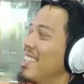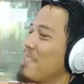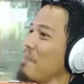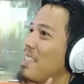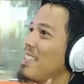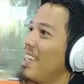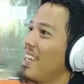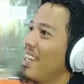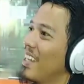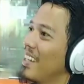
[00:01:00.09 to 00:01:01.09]

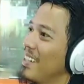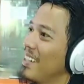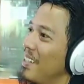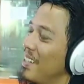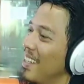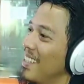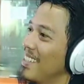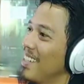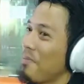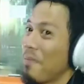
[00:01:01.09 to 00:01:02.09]
spesial karena
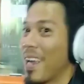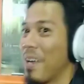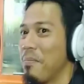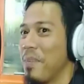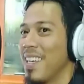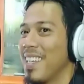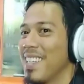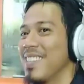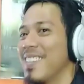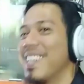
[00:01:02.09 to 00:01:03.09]
ngajina pakai mic
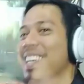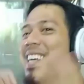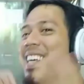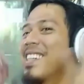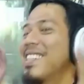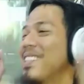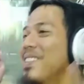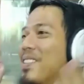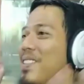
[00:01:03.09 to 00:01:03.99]
gitu didengekeun ku